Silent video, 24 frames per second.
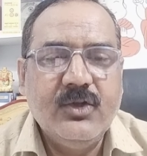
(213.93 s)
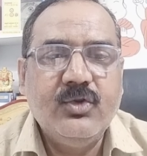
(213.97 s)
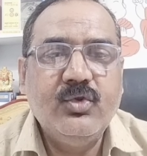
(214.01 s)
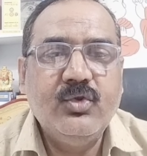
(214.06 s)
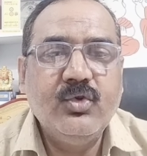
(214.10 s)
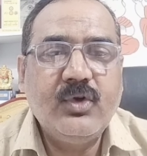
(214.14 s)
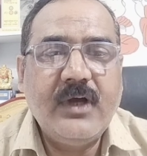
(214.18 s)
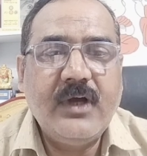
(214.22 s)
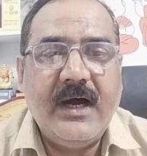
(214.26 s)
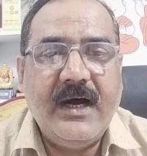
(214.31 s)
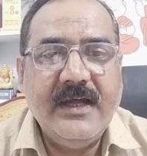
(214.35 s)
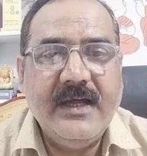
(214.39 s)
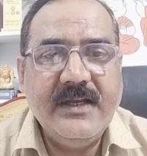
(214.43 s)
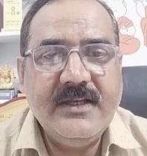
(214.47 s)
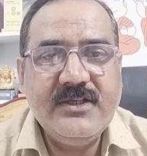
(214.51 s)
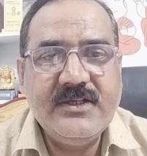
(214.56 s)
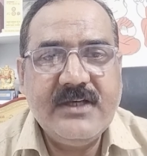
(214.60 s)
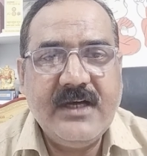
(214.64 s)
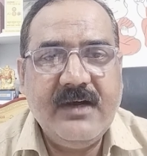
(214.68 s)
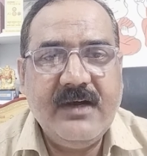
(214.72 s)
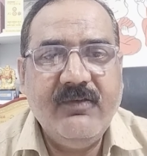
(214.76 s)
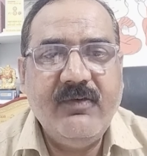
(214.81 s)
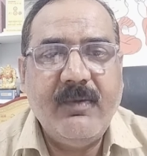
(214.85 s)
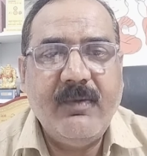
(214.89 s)
दुकान
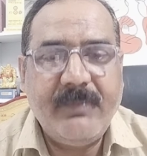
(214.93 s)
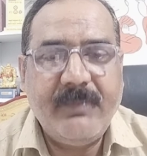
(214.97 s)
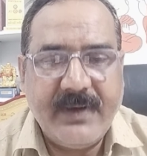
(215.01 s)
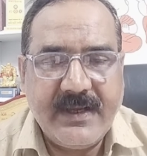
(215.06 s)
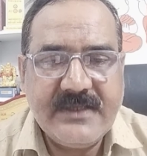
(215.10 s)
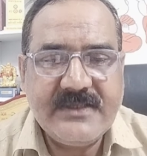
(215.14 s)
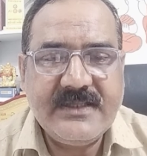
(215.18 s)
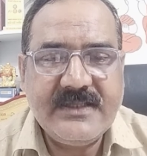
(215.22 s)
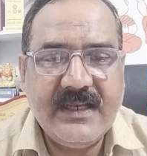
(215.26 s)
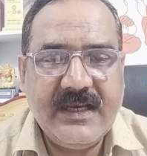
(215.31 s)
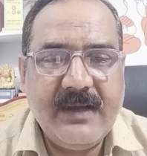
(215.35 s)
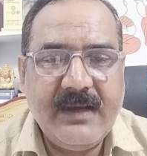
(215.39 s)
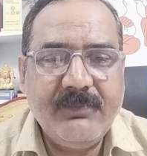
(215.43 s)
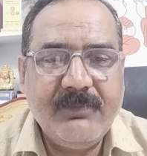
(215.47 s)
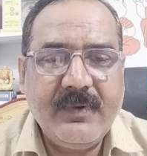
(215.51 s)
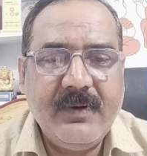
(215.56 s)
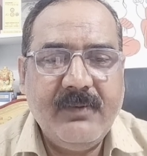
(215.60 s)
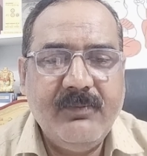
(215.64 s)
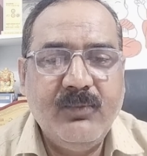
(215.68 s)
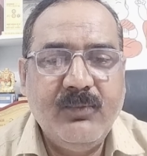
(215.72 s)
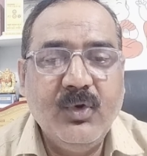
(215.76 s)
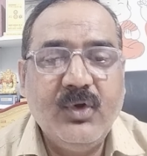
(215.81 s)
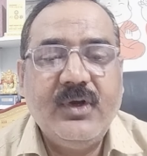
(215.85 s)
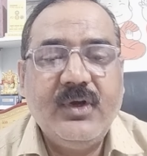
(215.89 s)
जहाँ व्यापार स्थल
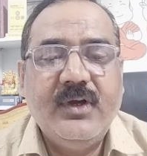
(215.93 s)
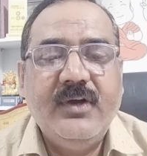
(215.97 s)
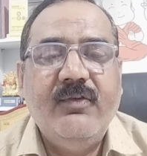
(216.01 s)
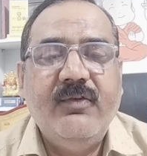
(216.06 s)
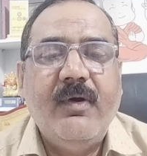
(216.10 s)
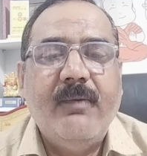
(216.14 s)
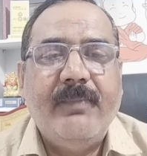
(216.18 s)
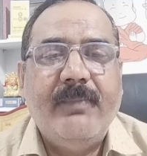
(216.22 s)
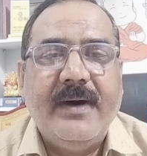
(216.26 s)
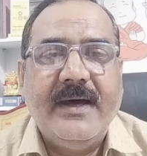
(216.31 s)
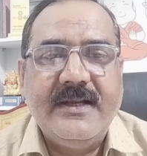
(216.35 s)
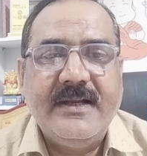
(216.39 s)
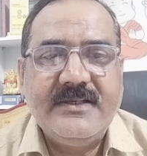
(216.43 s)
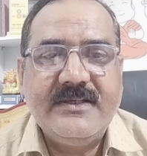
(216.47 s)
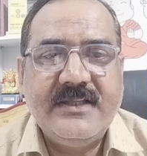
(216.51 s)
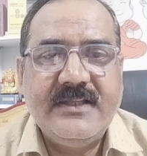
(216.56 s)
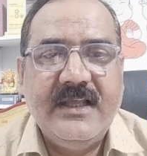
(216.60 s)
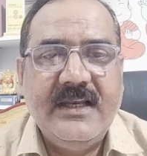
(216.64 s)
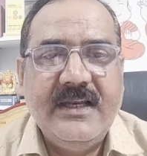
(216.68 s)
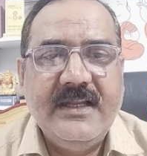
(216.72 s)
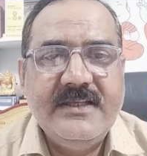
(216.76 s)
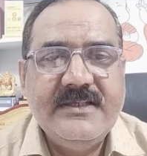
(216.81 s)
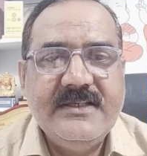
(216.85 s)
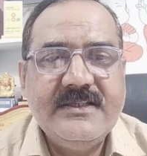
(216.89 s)
आपका मुख्य व्यापार
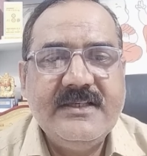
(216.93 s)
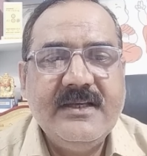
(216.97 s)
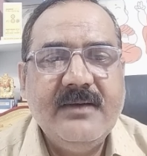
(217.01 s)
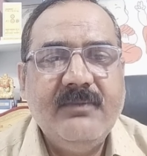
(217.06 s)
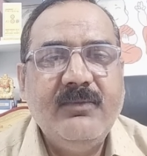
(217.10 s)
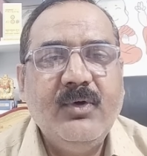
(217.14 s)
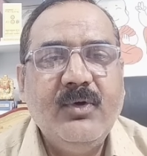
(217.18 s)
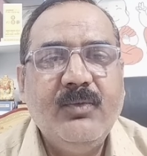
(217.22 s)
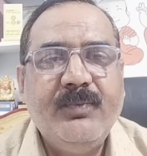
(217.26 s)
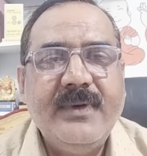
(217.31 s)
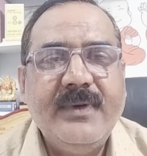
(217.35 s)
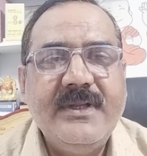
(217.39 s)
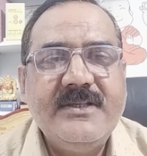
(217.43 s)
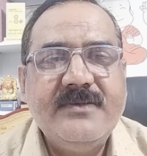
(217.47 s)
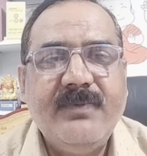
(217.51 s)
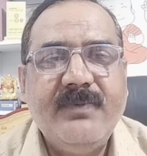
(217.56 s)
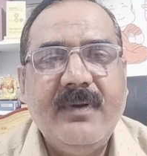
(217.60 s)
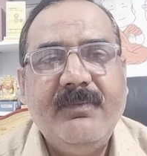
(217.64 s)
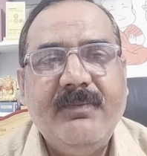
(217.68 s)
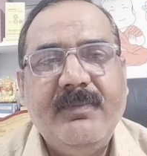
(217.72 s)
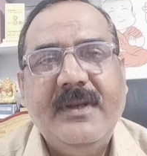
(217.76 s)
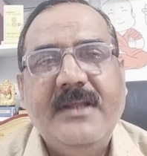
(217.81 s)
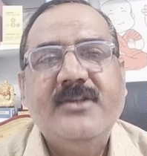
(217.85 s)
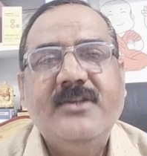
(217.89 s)
स्थल है जिसे हम लोग
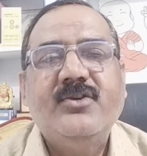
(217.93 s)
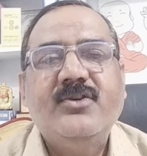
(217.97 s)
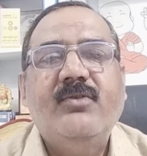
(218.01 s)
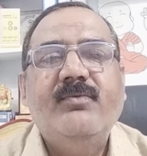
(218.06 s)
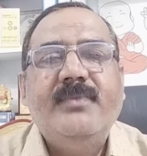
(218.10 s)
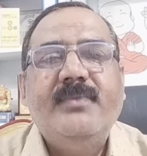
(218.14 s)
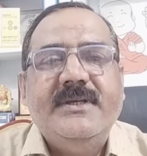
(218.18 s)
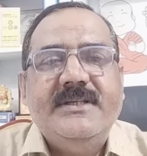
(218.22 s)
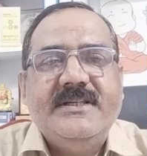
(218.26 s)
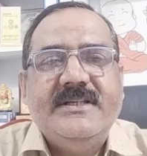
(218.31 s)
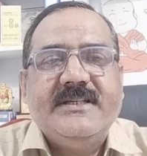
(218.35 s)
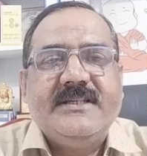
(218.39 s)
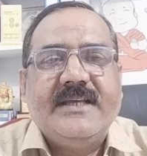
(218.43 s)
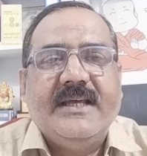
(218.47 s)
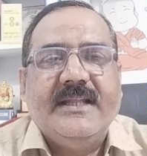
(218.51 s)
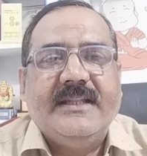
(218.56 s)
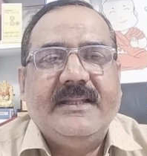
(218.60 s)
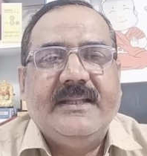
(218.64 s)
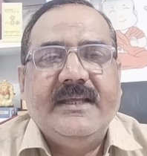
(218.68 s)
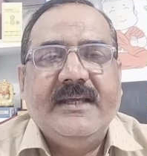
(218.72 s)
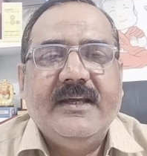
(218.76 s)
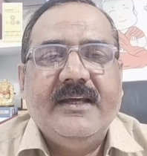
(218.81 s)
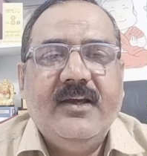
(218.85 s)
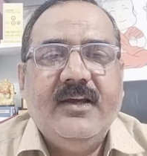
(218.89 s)
प्रिंसिपल प्लेस ऑफ बिजनेस
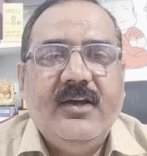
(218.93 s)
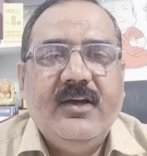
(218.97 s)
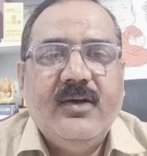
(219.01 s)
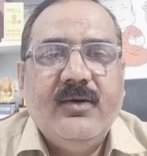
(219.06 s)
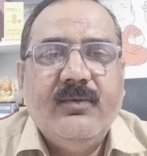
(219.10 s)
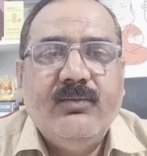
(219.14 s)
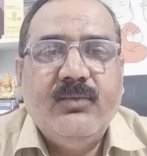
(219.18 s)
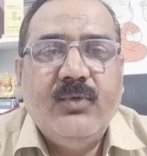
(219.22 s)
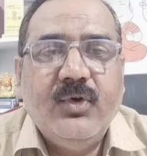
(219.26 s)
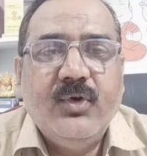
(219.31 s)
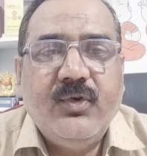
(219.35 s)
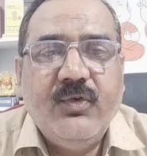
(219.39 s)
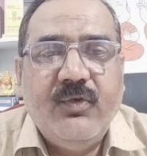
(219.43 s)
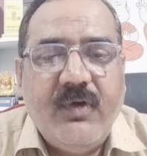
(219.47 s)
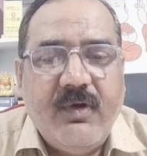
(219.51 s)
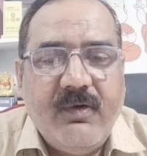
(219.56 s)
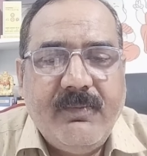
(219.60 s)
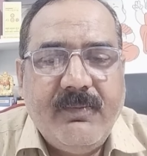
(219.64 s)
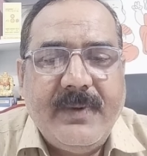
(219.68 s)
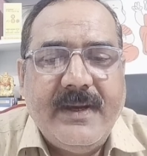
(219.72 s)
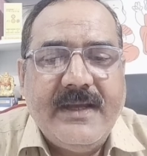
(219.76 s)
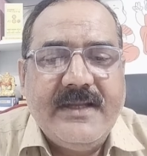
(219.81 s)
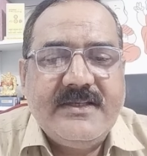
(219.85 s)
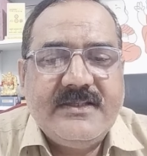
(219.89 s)
कहते हैं मुख्य
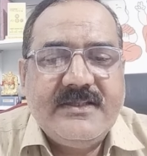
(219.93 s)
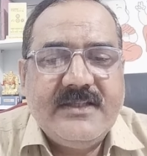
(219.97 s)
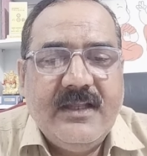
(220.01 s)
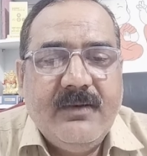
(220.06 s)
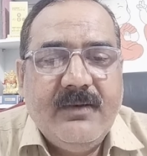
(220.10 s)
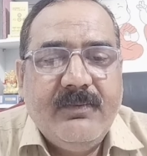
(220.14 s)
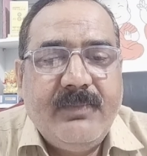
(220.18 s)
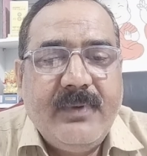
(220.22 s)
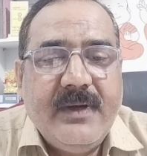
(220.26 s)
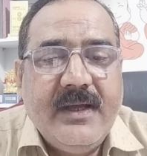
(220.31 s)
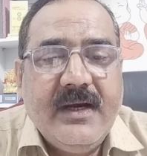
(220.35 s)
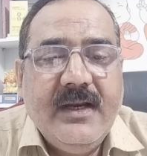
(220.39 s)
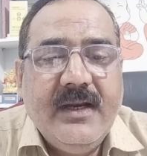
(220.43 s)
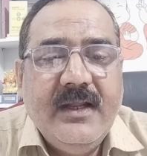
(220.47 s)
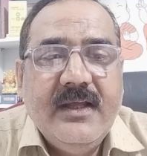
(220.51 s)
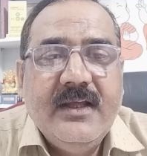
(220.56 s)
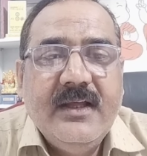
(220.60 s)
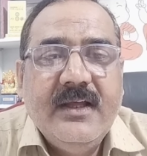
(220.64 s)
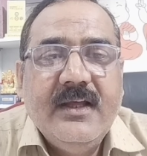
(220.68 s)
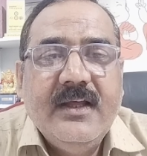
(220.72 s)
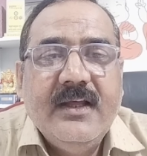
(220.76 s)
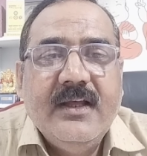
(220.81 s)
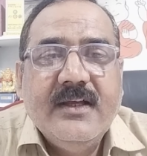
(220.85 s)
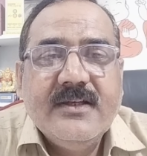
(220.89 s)
व्यापार स्थल पर
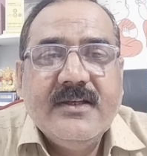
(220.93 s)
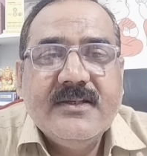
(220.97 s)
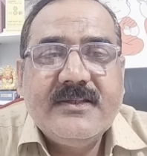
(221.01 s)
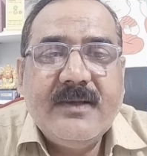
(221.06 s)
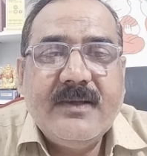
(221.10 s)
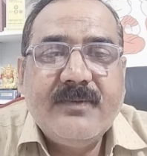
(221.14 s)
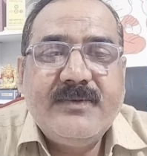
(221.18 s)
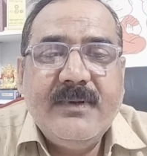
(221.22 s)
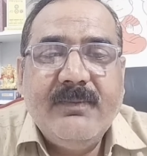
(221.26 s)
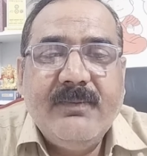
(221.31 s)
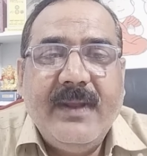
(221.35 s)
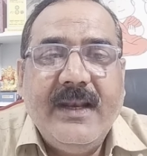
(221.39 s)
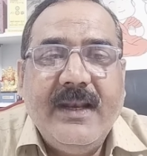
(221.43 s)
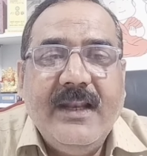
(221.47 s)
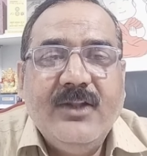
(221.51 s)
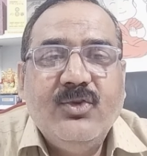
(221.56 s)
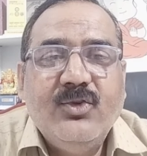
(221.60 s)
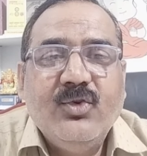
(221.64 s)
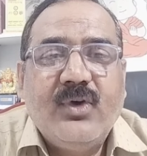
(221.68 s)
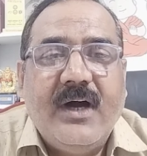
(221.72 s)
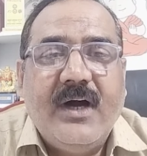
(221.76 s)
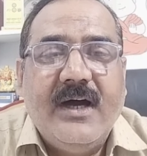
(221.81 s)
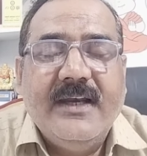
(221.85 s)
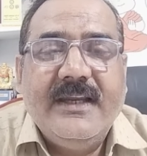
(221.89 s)
सबसे पहले
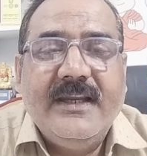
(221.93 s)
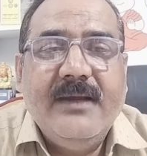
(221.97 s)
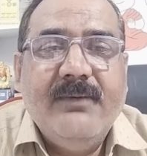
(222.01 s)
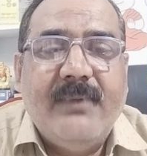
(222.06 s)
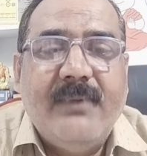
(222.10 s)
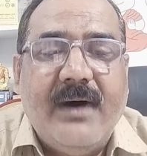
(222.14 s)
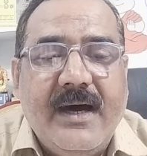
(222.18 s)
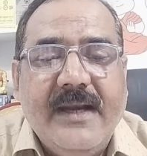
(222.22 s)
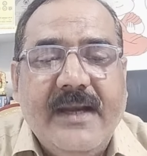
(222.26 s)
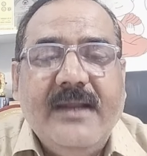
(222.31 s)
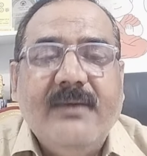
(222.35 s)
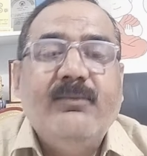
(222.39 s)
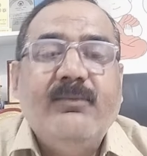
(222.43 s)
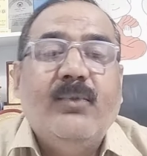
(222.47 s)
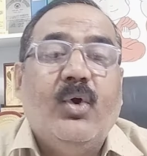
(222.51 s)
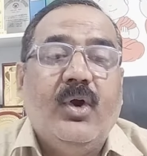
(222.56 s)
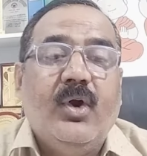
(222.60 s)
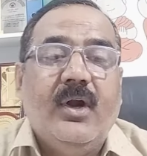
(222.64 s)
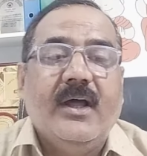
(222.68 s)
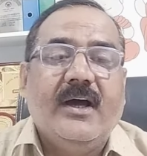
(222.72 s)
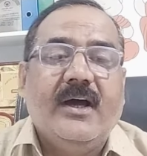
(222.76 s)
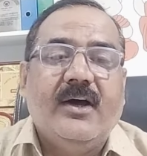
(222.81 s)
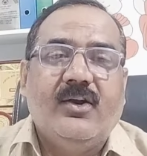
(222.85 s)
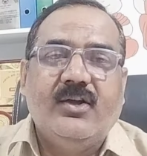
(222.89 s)
दुकान के बाहर एक
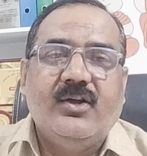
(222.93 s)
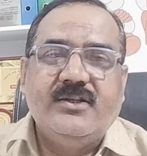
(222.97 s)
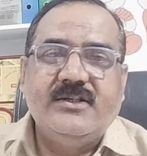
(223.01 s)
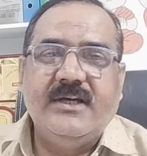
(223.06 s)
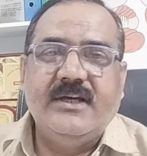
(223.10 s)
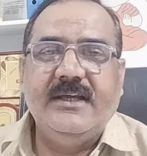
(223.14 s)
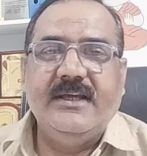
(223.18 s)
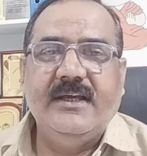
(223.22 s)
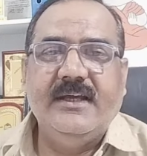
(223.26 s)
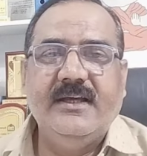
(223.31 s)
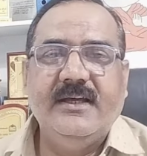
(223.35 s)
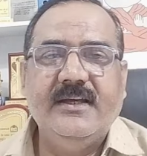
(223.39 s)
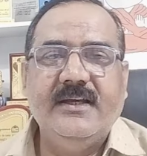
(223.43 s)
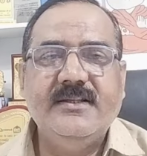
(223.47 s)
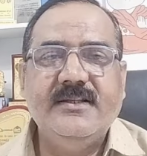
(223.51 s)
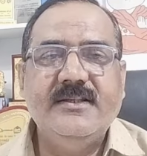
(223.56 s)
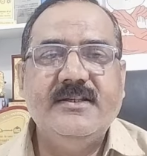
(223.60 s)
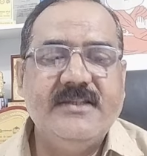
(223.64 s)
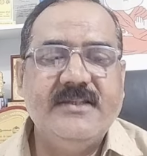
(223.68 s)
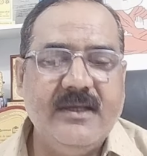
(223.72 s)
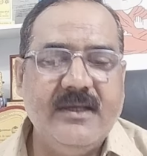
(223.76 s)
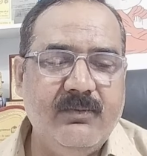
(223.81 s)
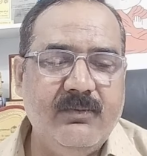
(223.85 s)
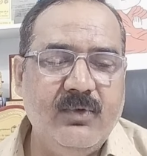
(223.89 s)
बोर्ड लगाना चाहिए
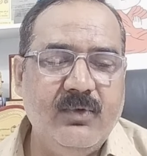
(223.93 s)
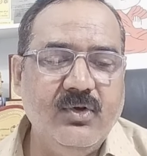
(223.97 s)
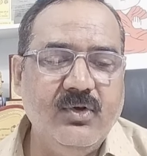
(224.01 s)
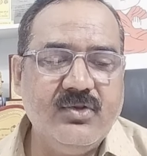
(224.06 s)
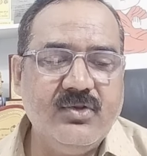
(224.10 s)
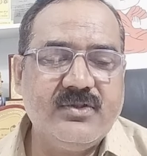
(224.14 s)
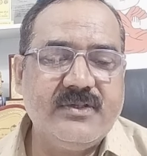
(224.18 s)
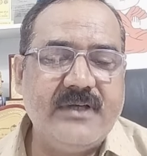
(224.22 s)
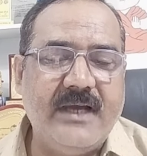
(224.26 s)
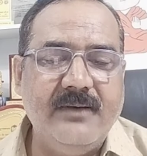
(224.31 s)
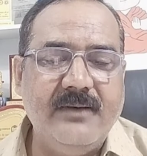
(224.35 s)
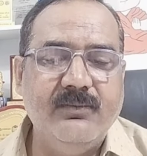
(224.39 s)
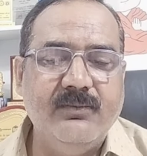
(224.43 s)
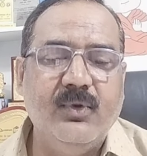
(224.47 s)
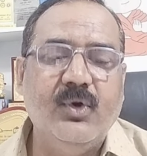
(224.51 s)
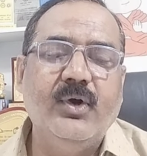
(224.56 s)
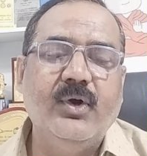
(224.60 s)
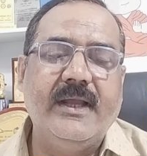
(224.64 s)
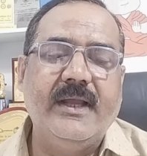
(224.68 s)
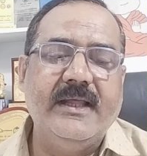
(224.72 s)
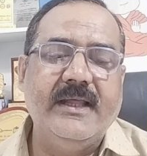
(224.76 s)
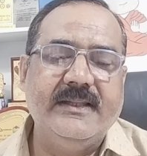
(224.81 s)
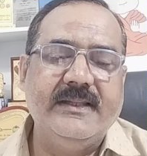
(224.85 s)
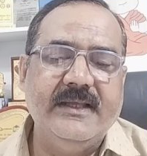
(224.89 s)
जिसे हम लोग साइन
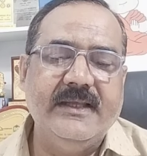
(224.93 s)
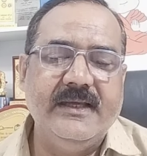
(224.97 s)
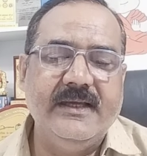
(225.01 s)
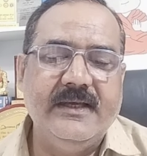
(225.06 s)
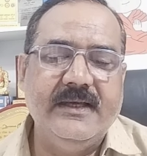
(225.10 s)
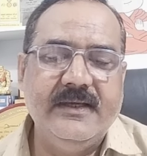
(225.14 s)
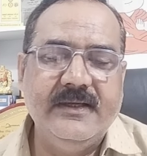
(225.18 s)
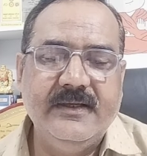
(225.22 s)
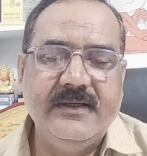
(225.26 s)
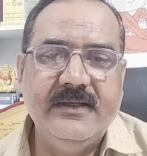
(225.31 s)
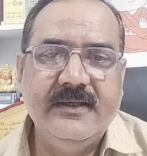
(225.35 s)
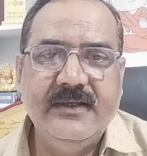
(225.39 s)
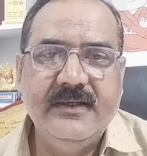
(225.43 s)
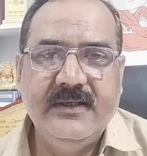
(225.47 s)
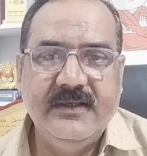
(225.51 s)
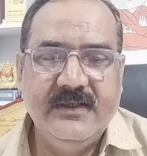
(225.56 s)
बोर्ड कहते हैं